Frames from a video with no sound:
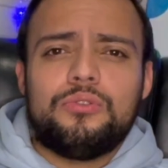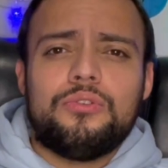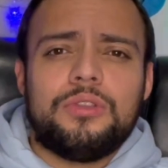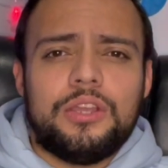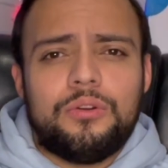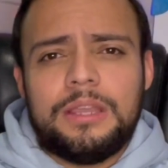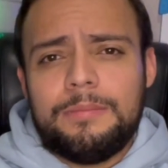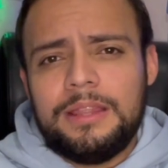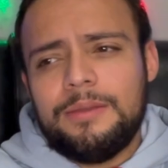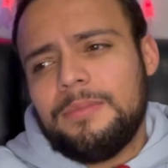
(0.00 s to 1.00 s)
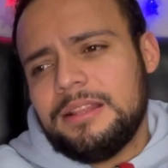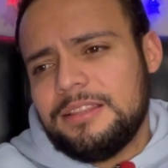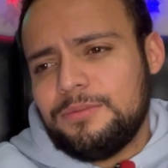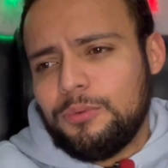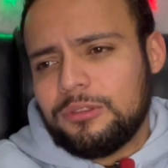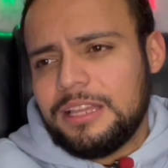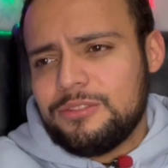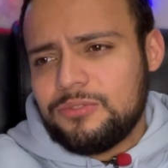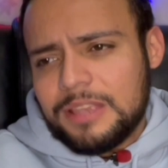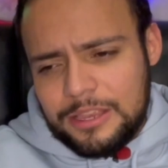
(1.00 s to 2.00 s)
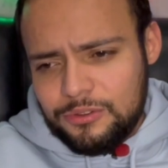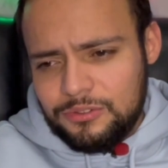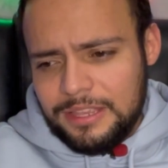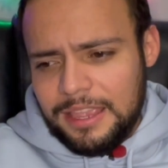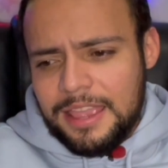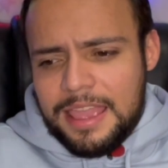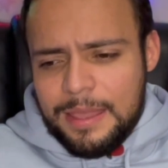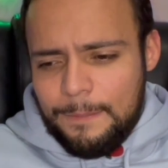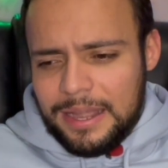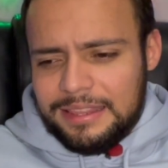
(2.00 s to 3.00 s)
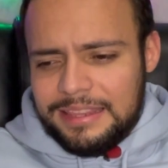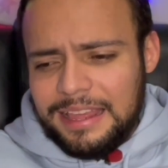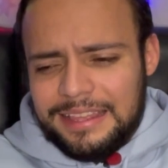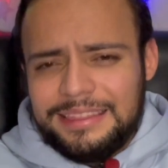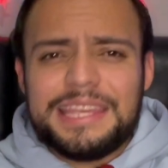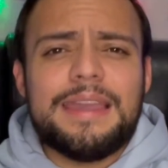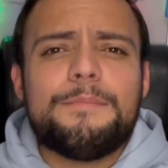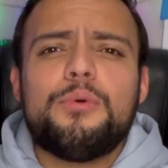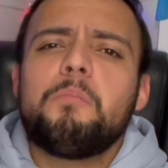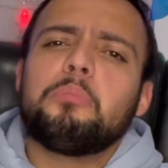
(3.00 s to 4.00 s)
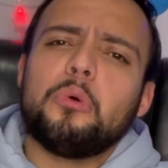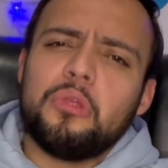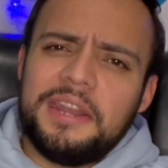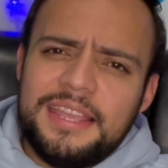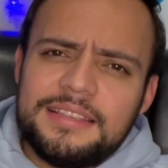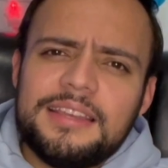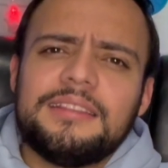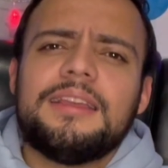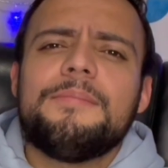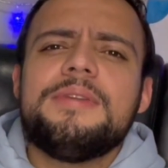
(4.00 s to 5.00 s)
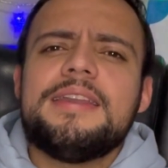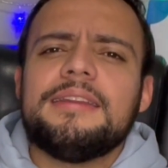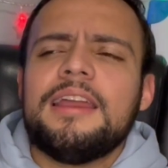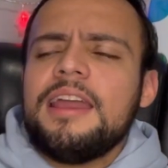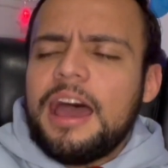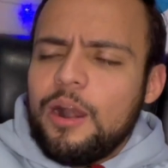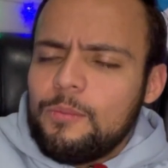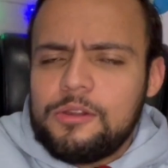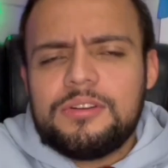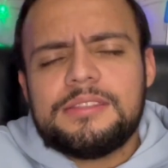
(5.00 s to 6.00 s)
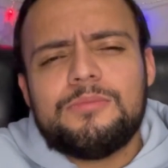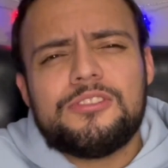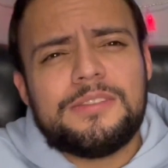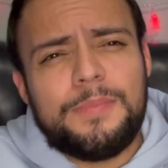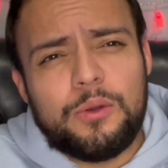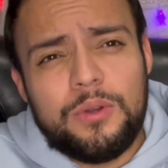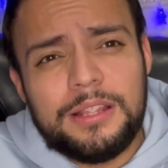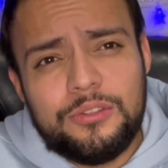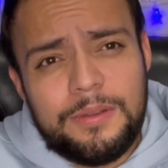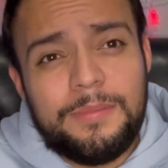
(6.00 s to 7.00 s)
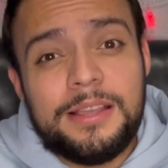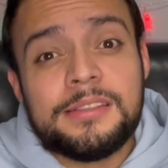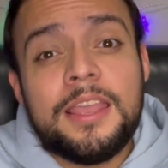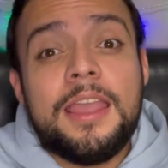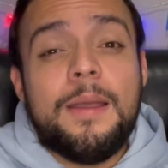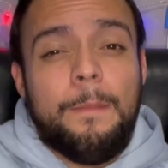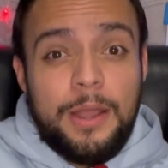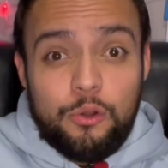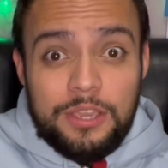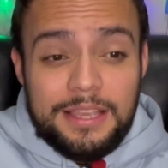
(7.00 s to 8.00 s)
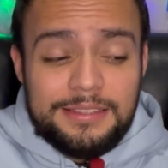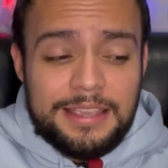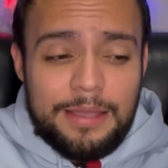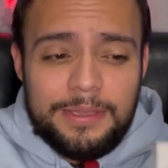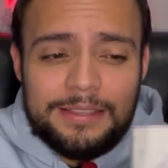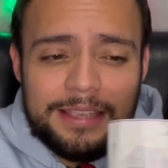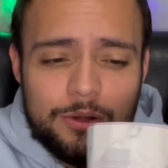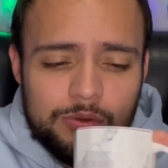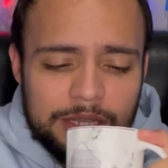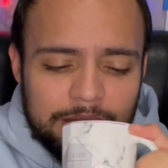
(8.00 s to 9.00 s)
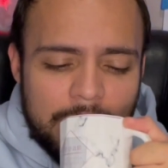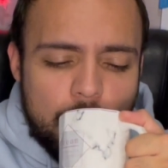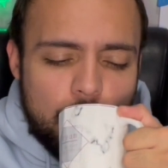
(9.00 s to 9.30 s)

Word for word: no quiero que me demandes por tantos años de pérdida de tiempo? Podría ser también. A lo mejor estamos especulando de más, pero quién sabe. Salucita.